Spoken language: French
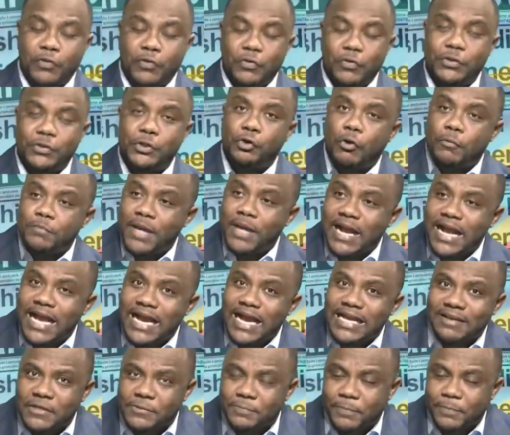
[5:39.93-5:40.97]
voici combien
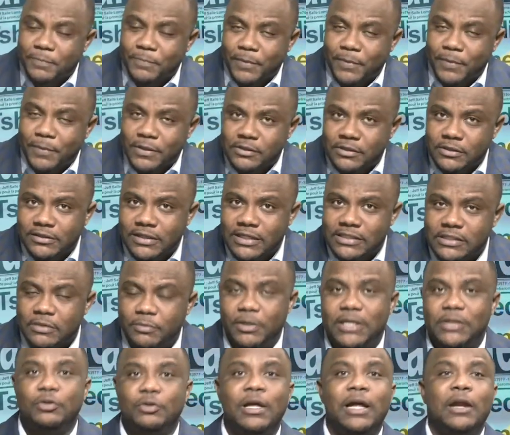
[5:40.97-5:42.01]
gagne un vice-président de
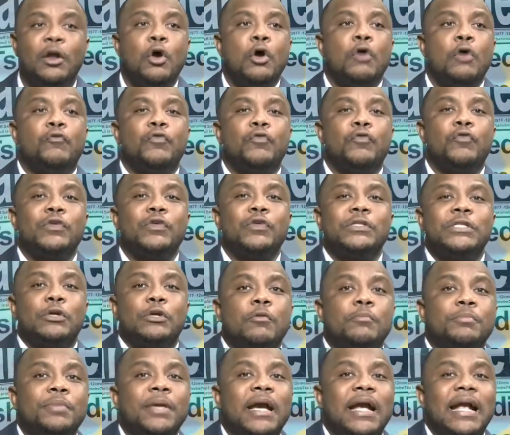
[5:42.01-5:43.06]
l'Assemblée nationale, voici
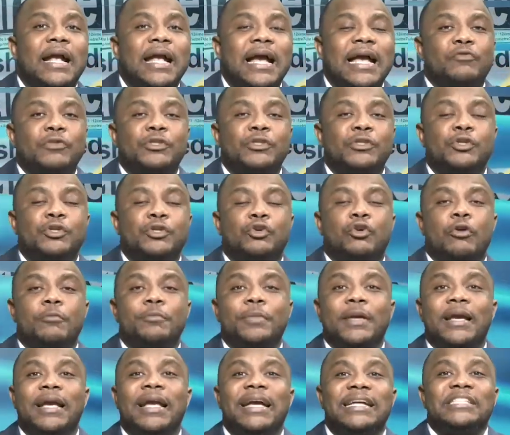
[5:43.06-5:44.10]
combien gagne, voici
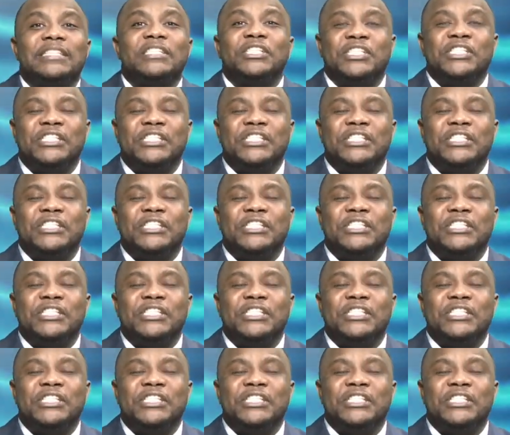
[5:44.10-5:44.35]
combien gagne.